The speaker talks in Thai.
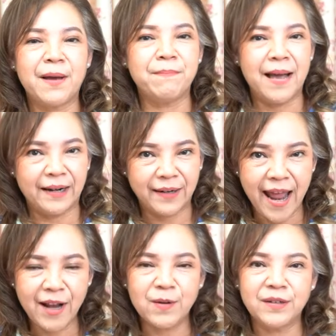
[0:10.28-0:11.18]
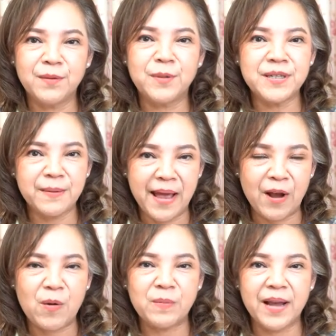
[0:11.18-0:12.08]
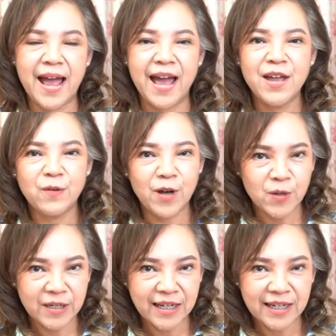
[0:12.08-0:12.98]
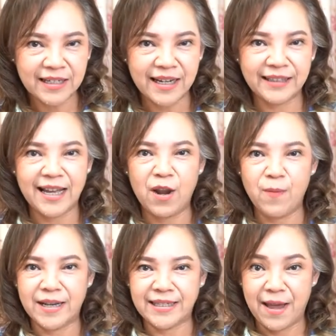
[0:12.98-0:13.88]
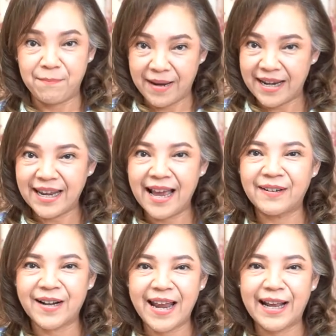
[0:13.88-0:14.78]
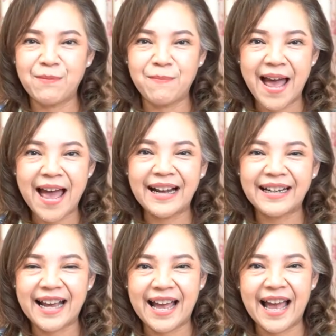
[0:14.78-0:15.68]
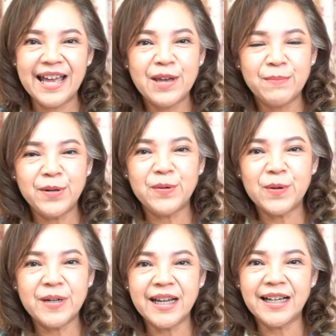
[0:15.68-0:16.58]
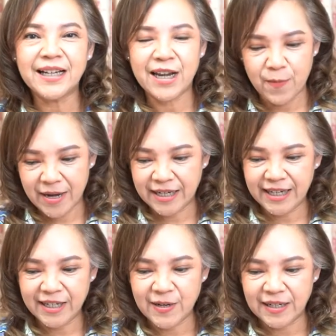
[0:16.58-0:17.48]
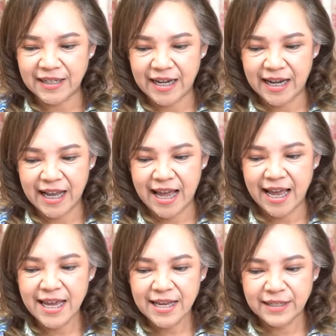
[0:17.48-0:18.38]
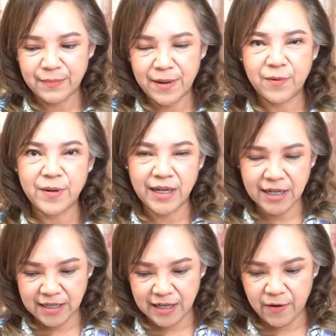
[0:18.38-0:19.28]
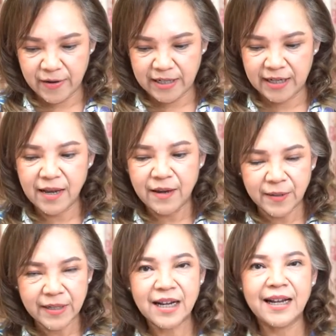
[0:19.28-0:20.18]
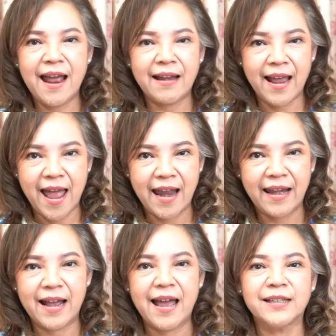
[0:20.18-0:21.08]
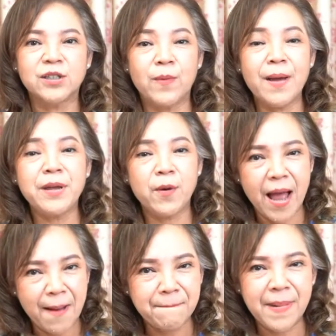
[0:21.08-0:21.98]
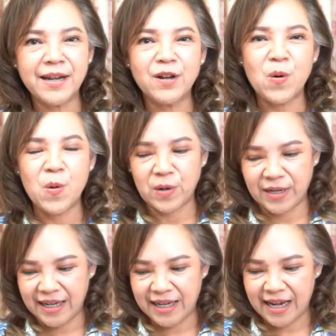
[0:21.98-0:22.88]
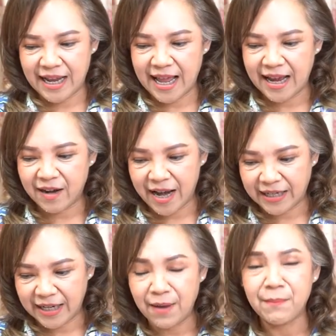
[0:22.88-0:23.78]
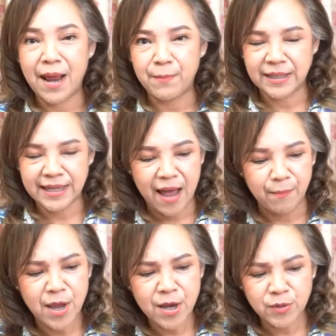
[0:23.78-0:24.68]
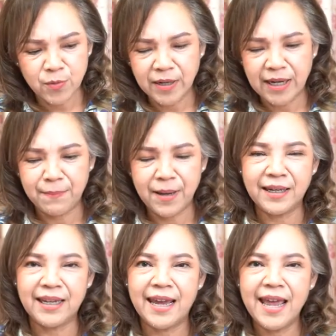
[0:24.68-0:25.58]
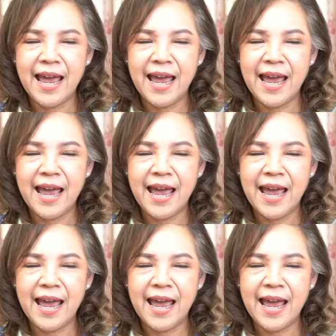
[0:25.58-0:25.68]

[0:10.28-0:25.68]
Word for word: หรับปักแรกของเดือนพฤษภาคมค่ะว่าคนที่เกิดในแต่ละวันจะเป็นอย่างไรกันบ้างนะคะมาดูคนที่เกิดในวันอาทิตย์ก่อนเลยนะคะสำหรับคนที่เกิดในวันอาทิตย์เรื่องการงานนะคะถือว่ามีความมั่นคงดีนะคะใครที่ทำงานประจำช่วงนี้บางที